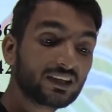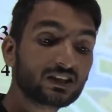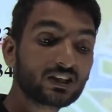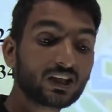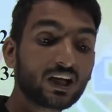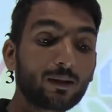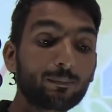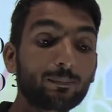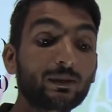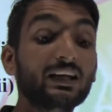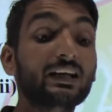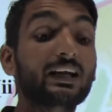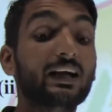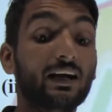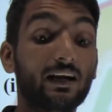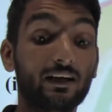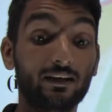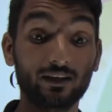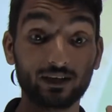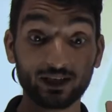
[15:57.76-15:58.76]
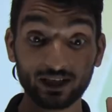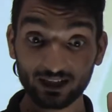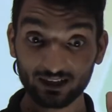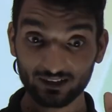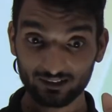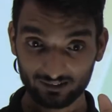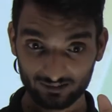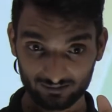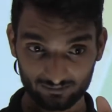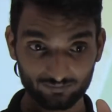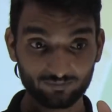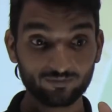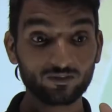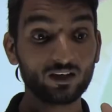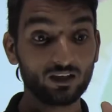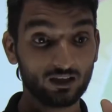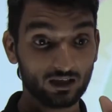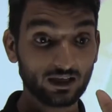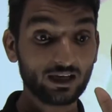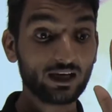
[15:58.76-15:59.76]
कितना पहले हंड्रेड
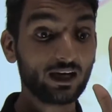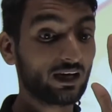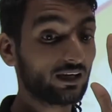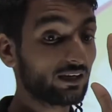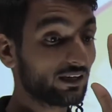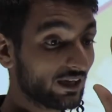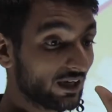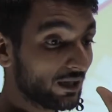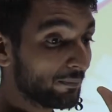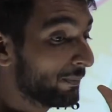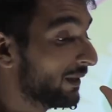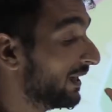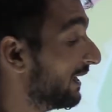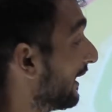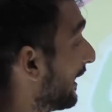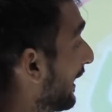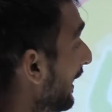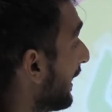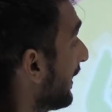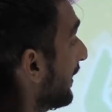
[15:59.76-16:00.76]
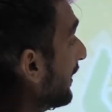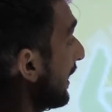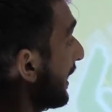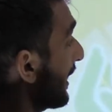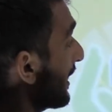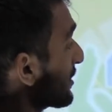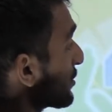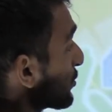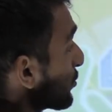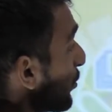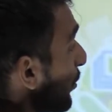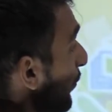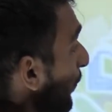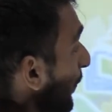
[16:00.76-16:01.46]
अरे हंड्रेड पहले है अरे सौ